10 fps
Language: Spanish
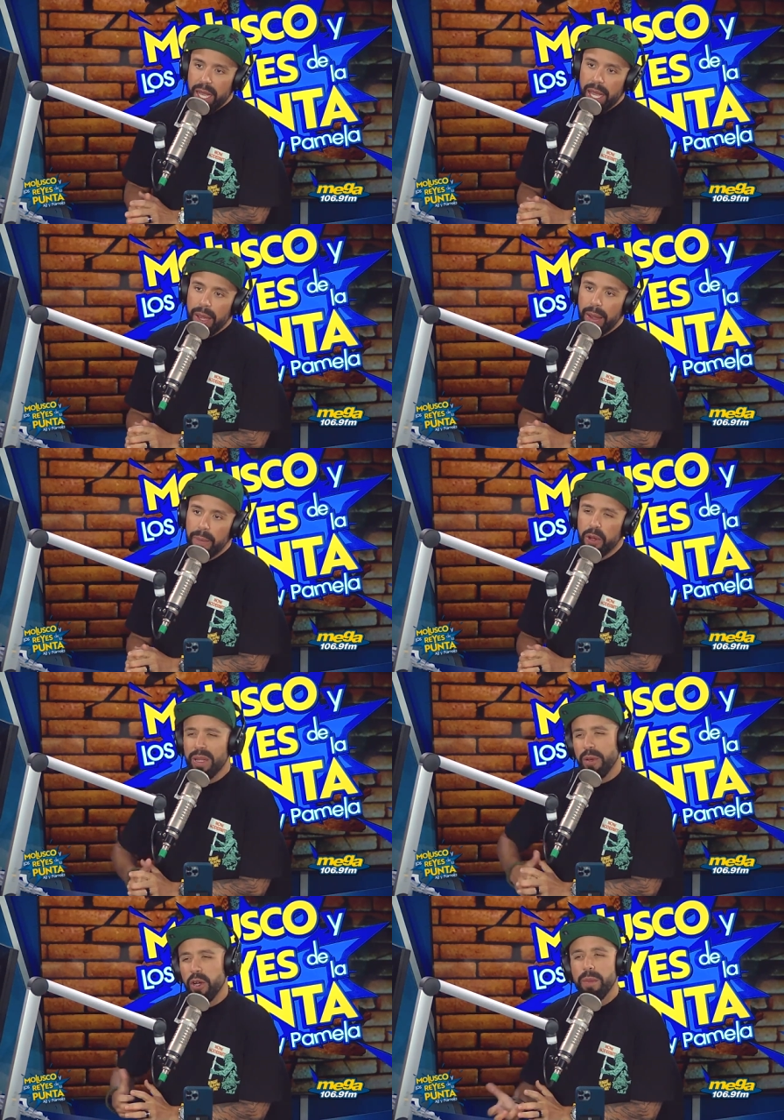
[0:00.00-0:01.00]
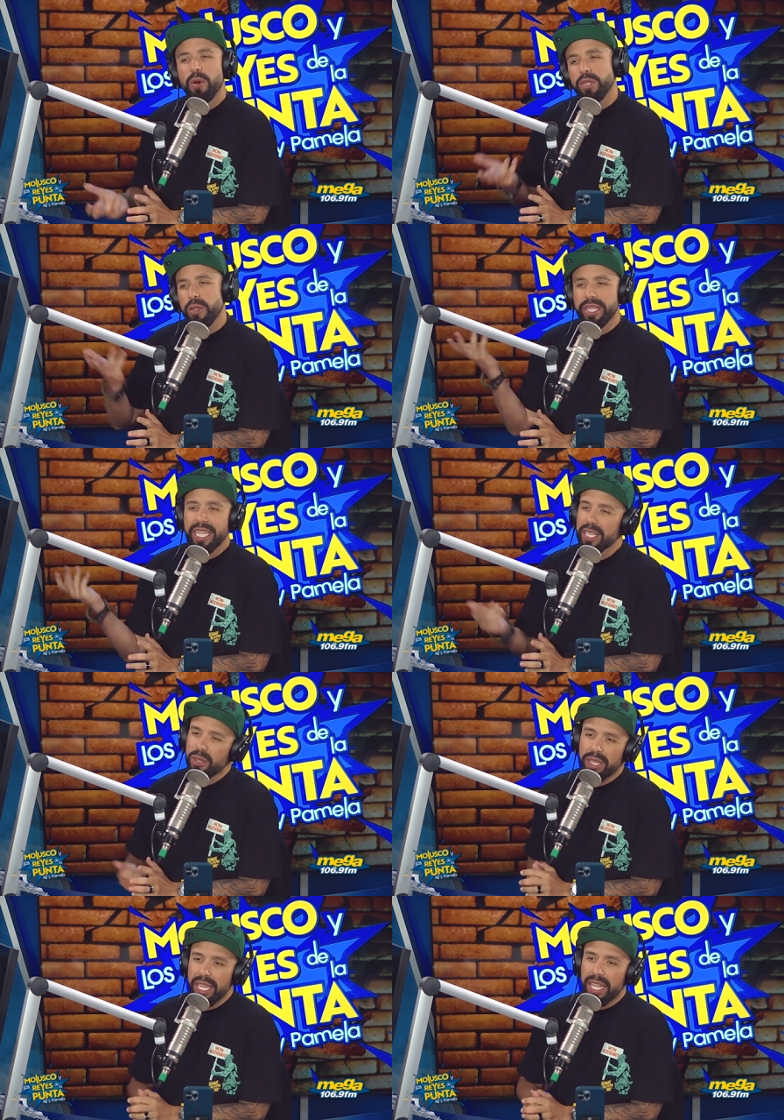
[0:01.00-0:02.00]
Eh, pero también lo que me ha gustado de ti en
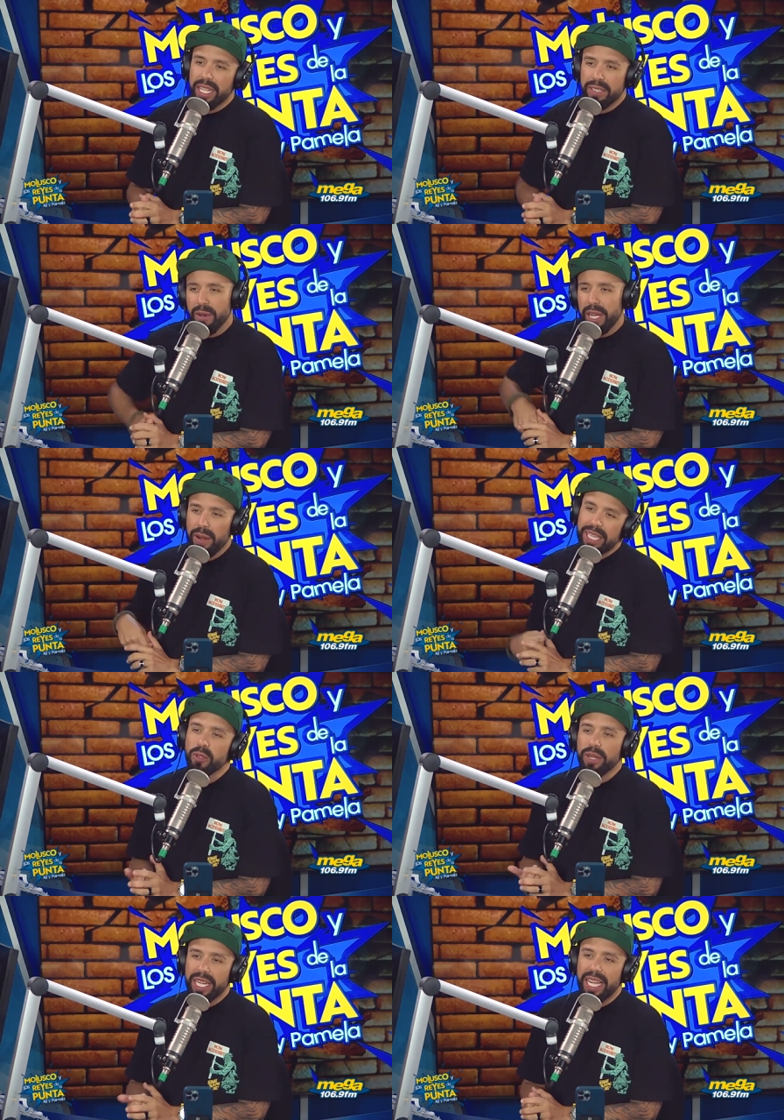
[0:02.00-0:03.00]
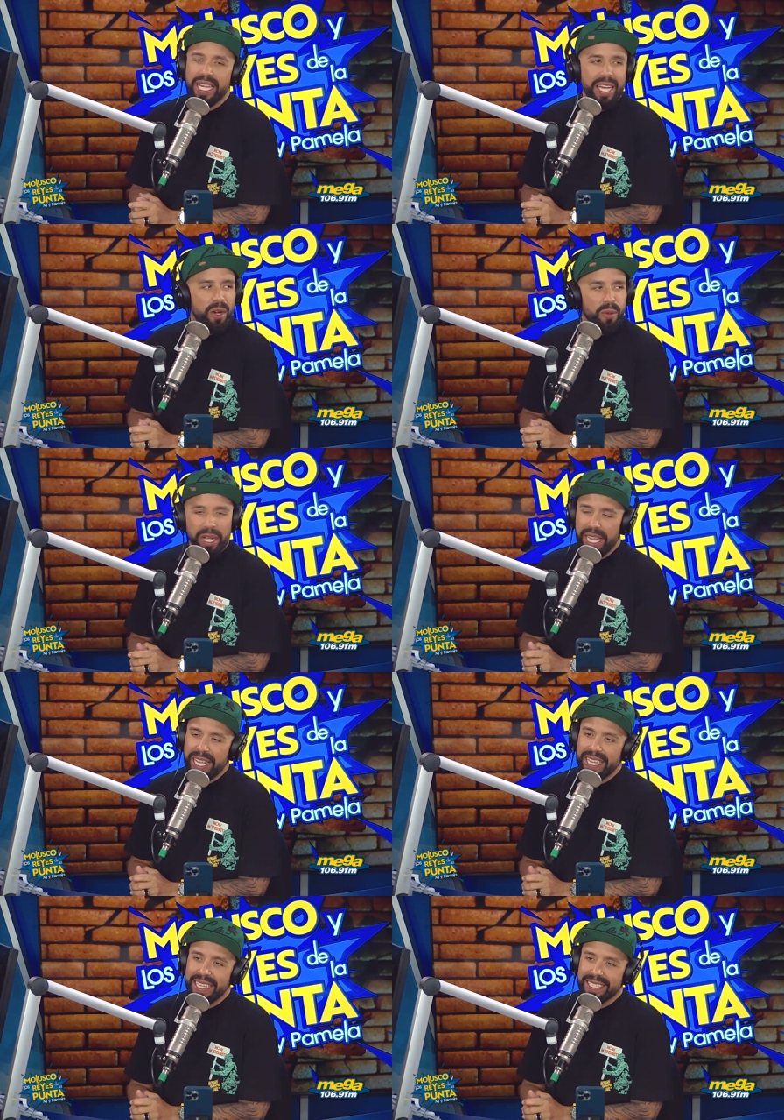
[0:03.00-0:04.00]
estos días es que si aunque hablas de tu recaída, como
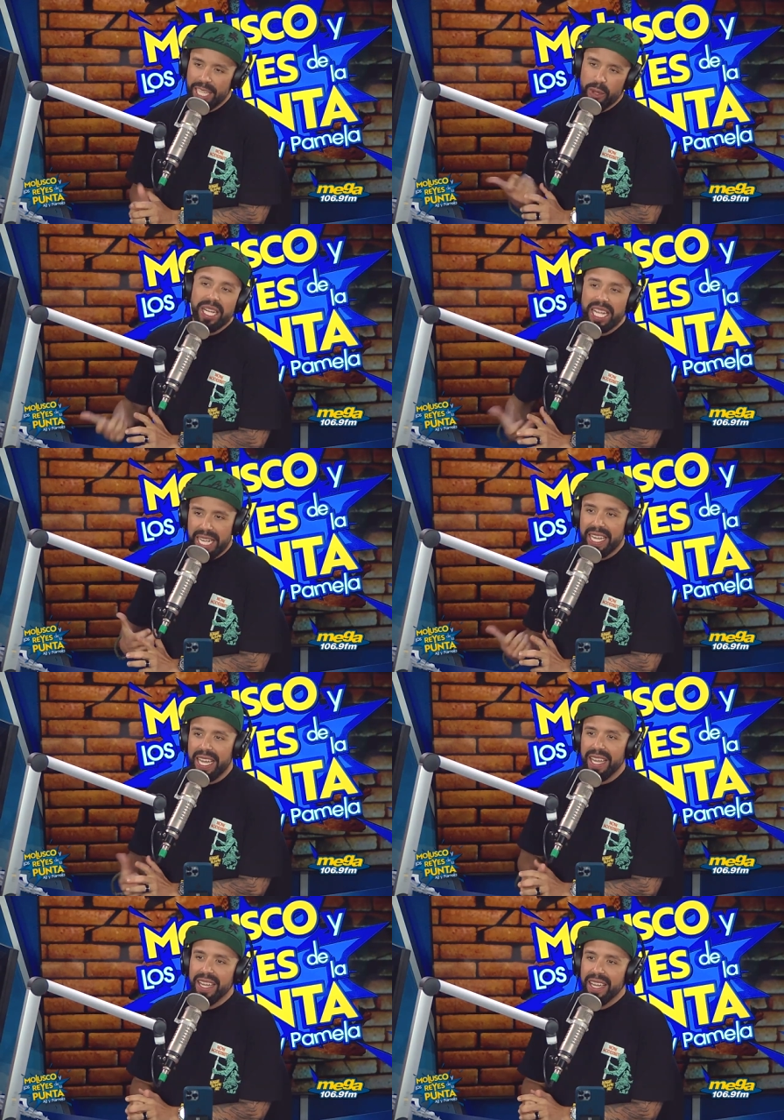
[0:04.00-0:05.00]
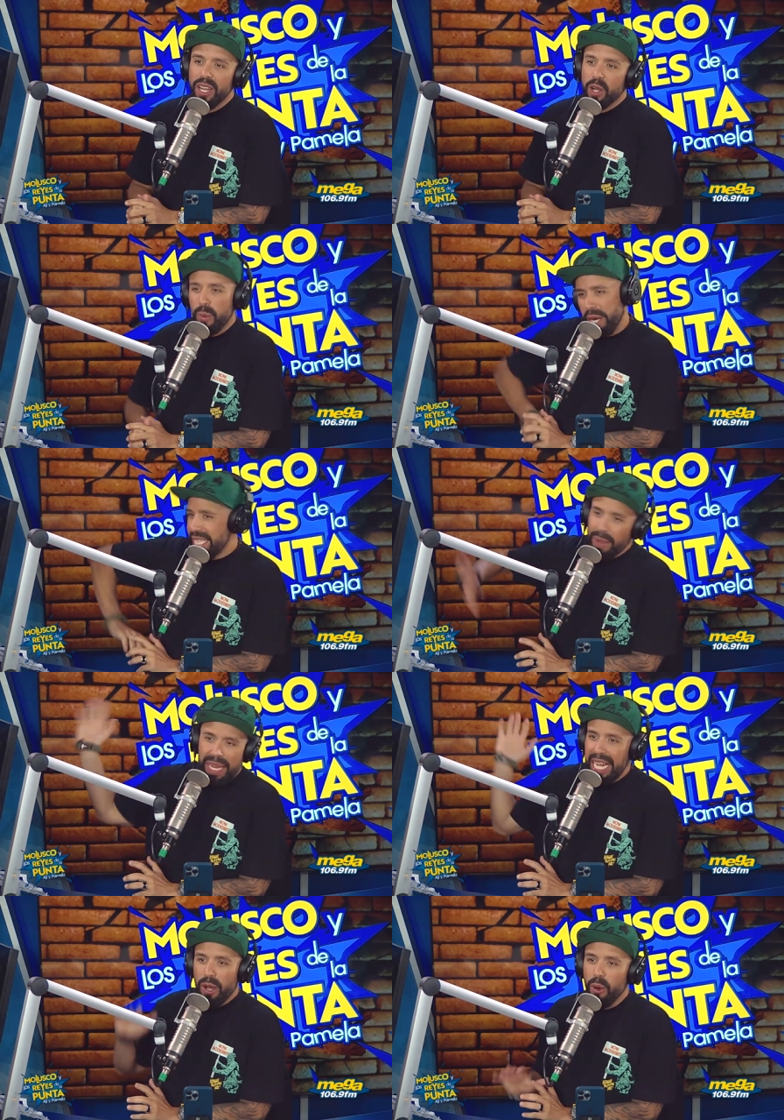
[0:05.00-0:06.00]
que se nota que, que como que está
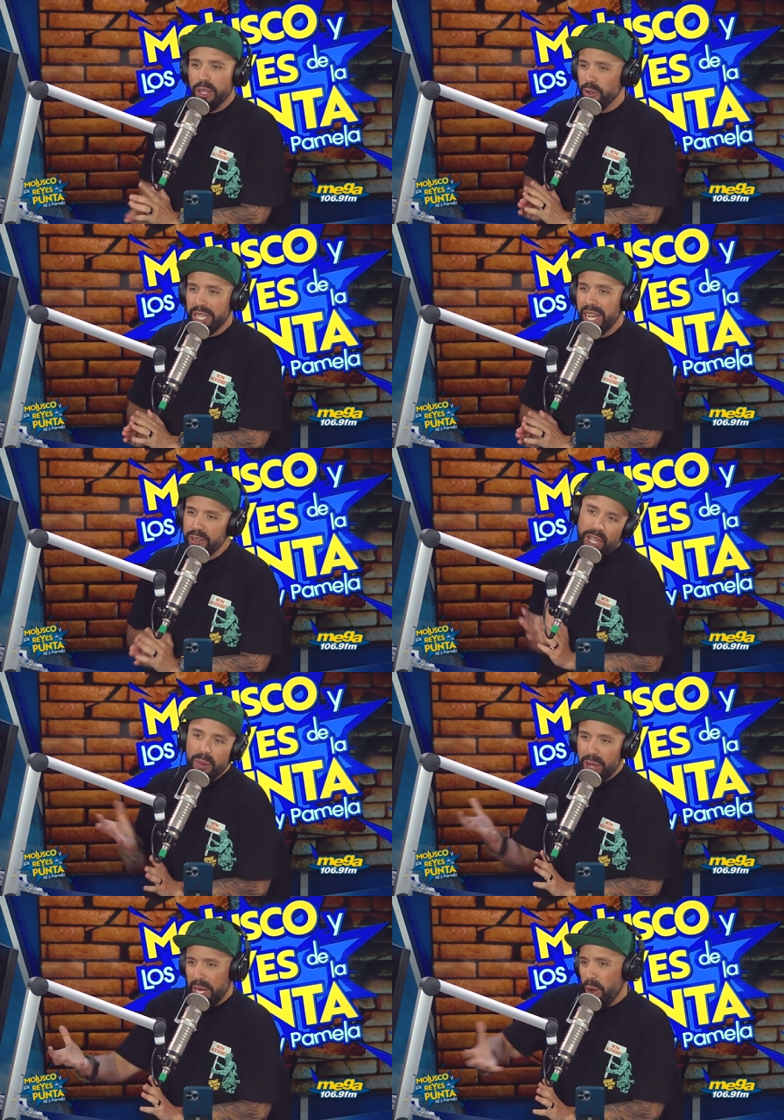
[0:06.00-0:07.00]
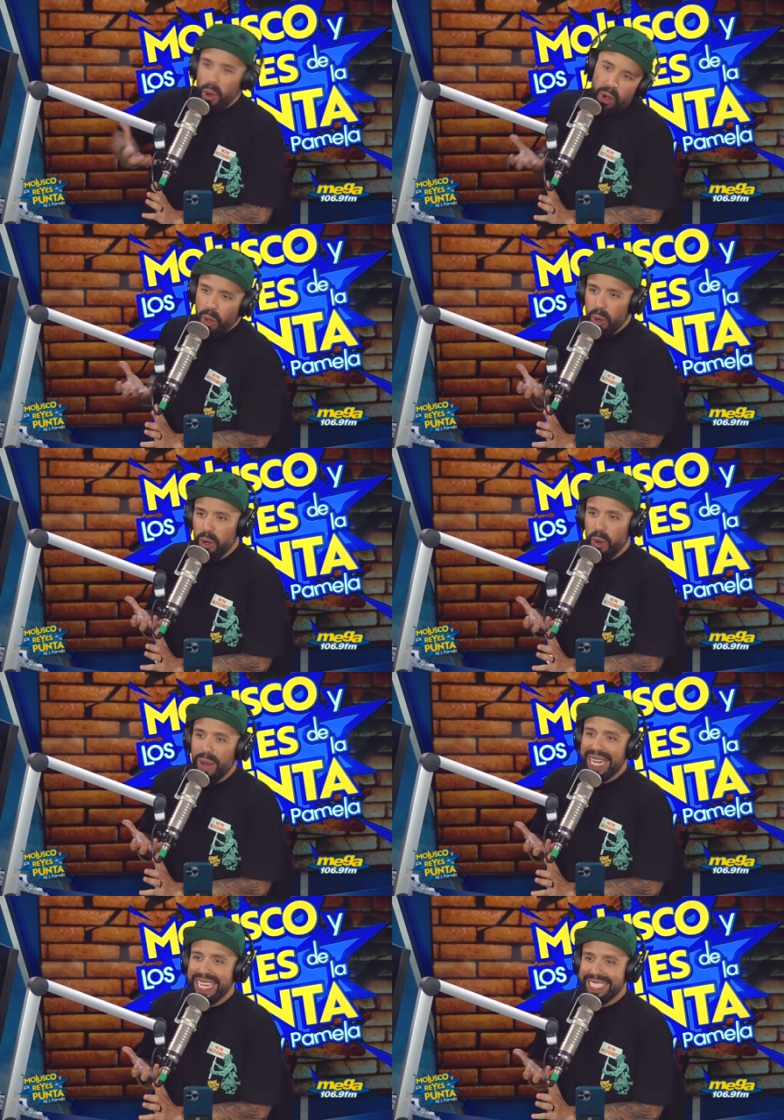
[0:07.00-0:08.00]
bien lejos eso ya. O sea, como que no, no,
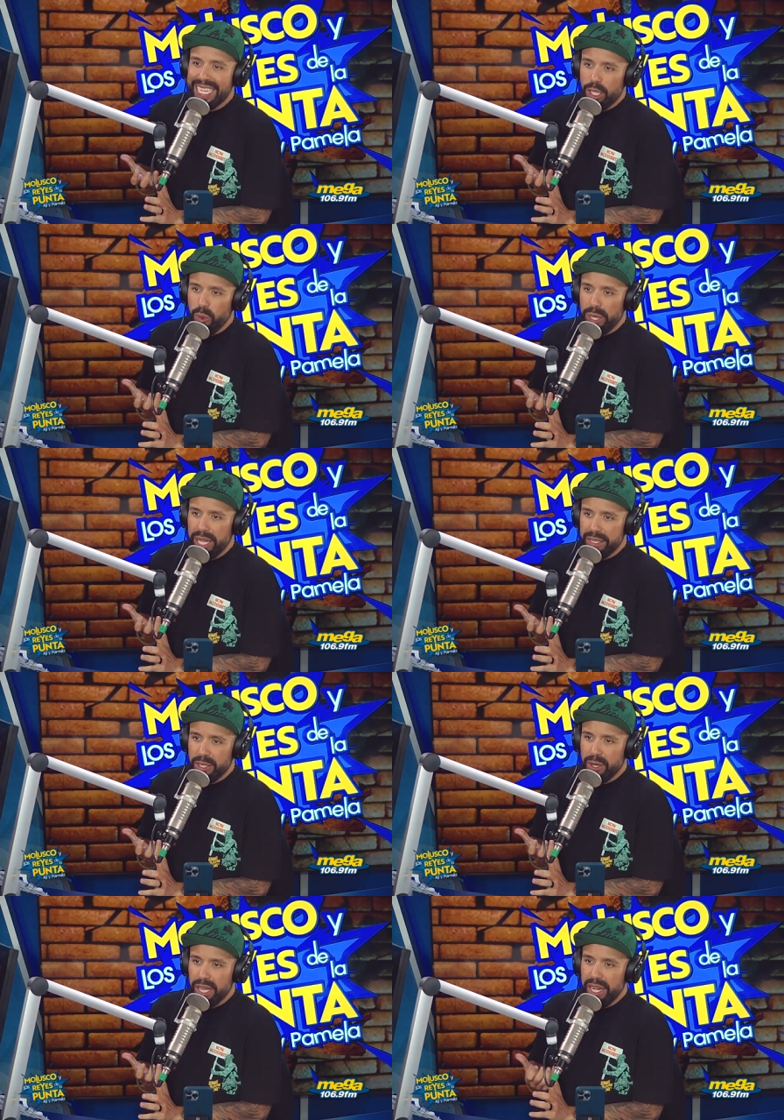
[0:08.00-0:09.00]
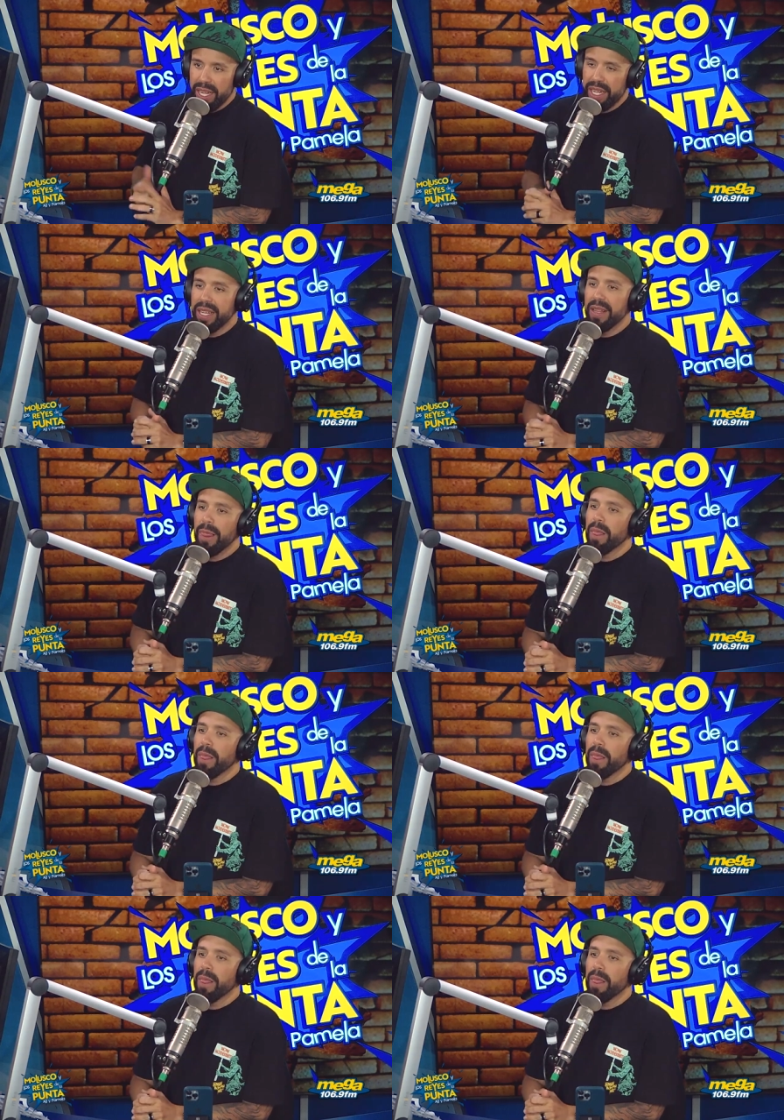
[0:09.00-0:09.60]
va a regresar a tu vida si Dios quiere. No somos